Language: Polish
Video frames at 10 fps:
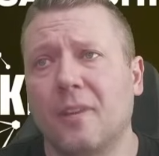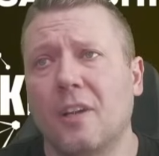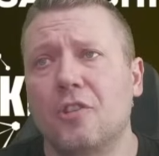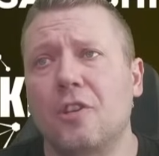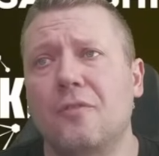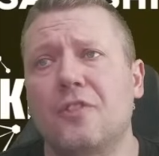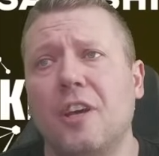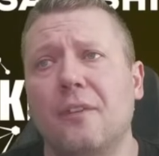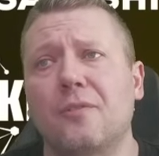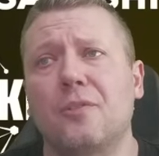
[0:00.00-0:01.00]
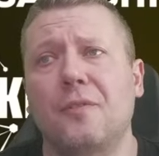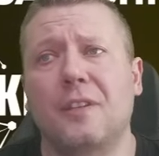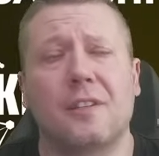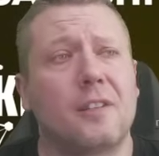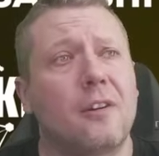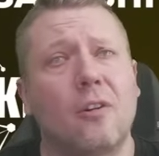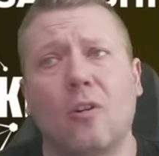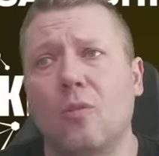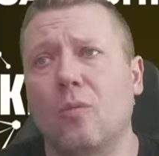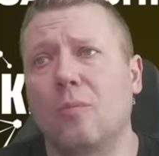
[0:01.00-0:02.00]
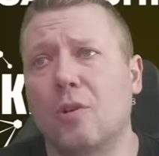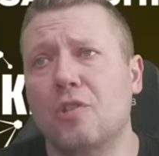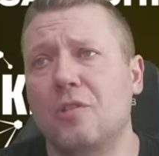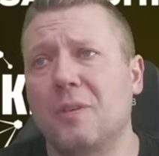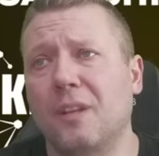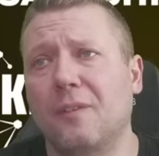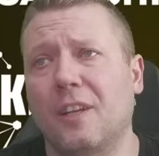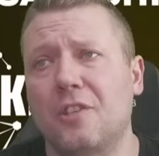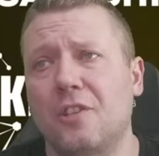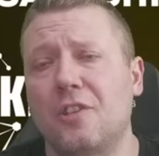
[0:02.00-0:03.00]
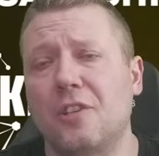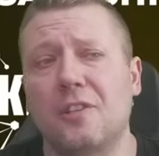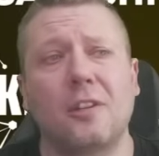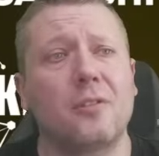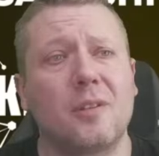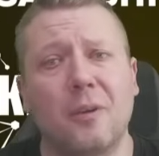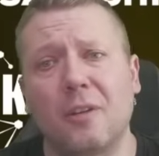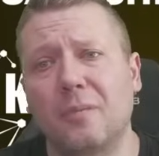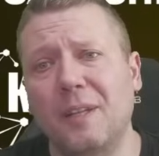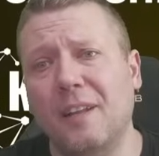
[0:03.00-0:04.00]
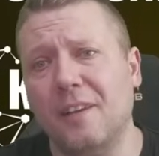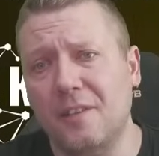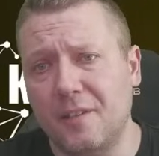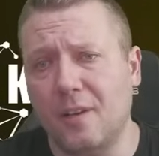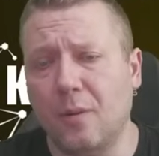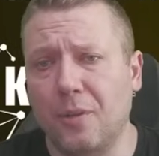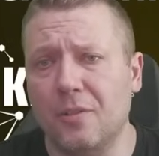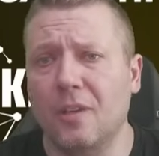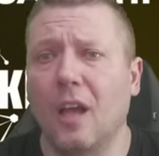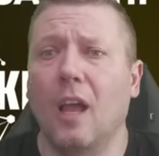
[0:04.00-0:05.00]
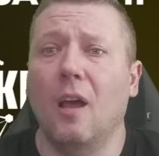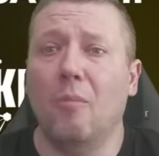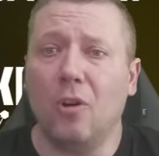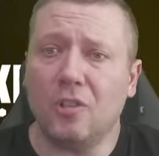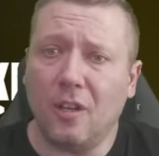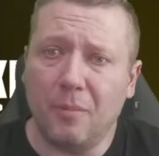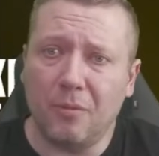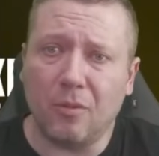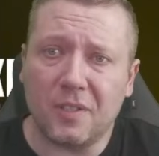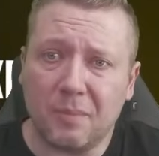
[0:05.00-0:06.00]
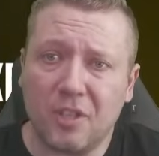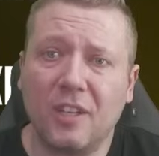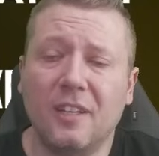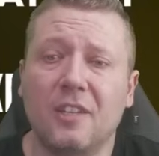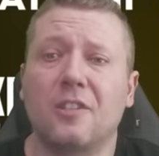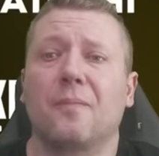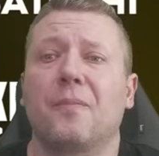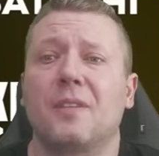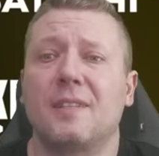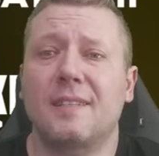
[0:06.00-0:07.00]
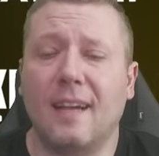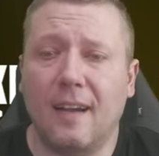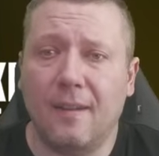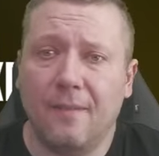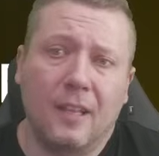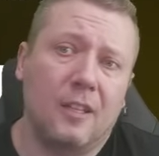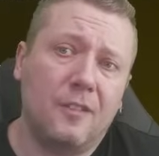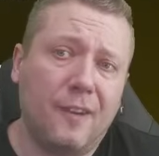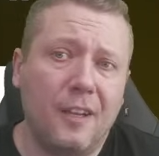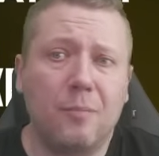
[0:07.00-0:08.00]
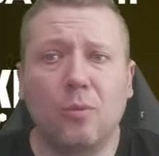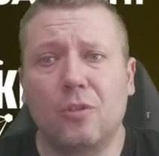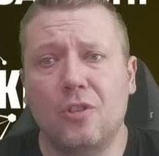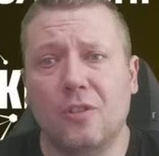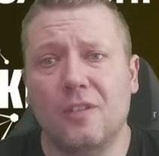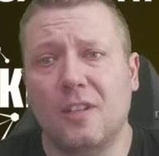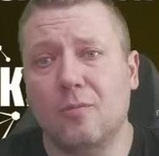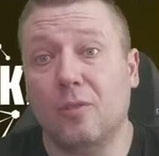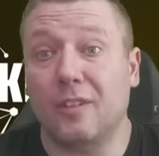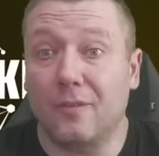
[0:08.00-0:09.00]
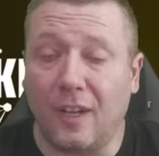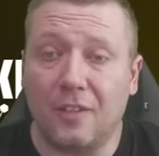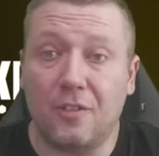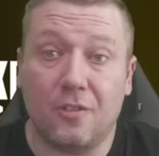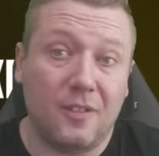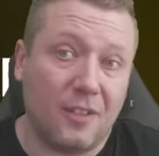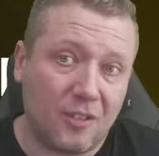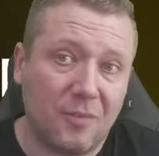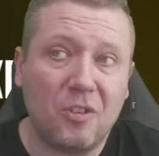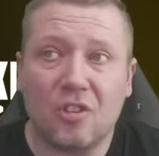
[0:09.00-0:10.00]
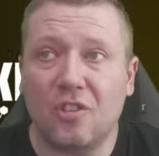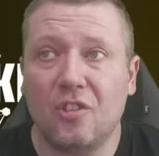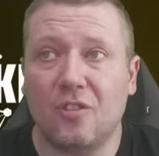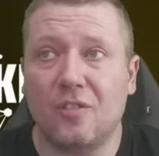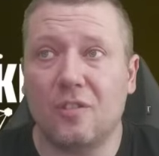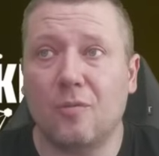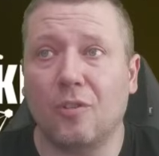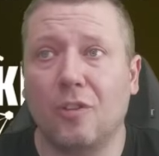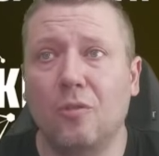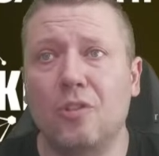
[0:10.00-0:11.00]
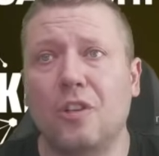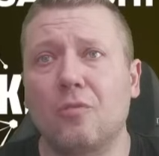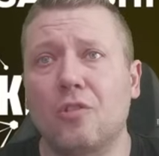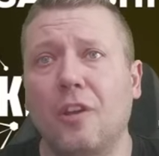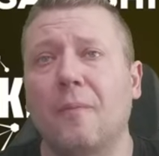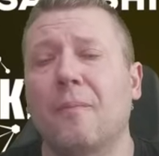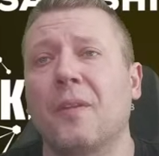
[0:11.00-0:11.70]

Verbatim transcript: czyli w czerwcu 19 roku, poszliśmy na 12 tysięcy, tego samego Antminera nic nie kopiąc, można było sprzedać za 2,5 tysiąca złotych, 2 tysiące, no czasami 3 tysiące złotych. Ludzie, którzy